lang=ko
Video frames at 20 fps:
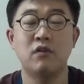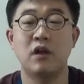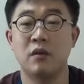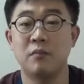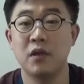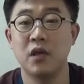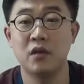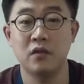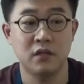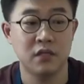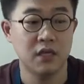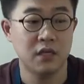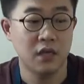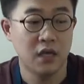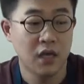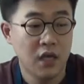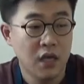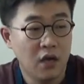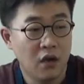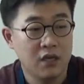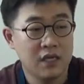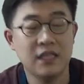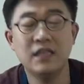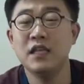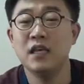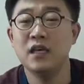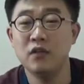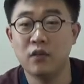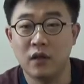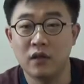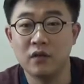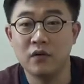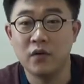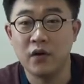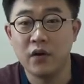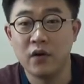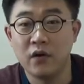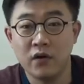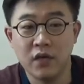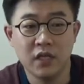하고 나면 이제 히팅이 되는
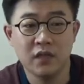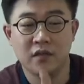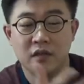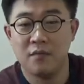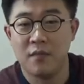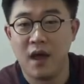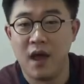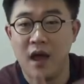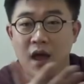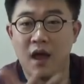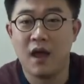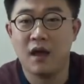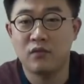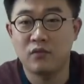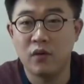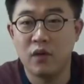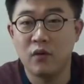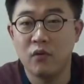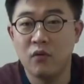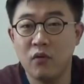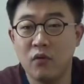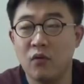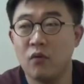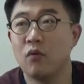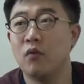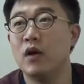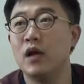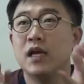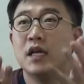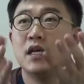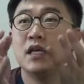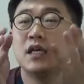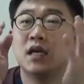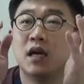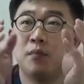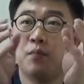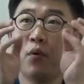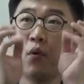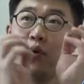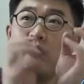거예요. 히팅이 막 되고
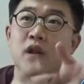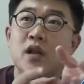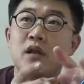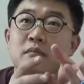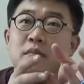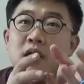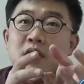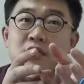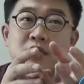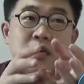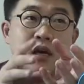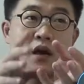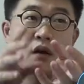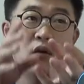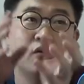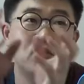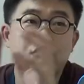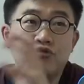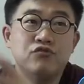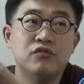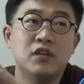그러니까 보일링 방식하고